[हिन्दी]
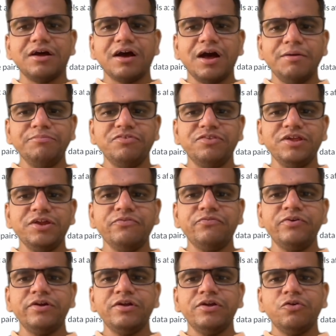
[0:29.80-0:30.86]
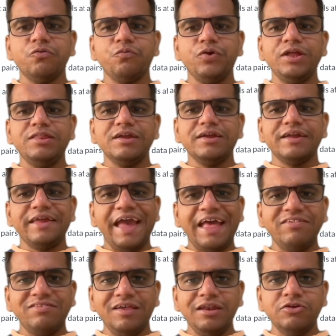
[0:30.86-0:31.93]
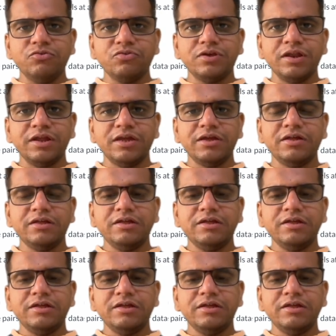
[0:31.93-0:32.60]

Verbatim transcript: हम सिर्फ विथ कैंसल यूज करेंगे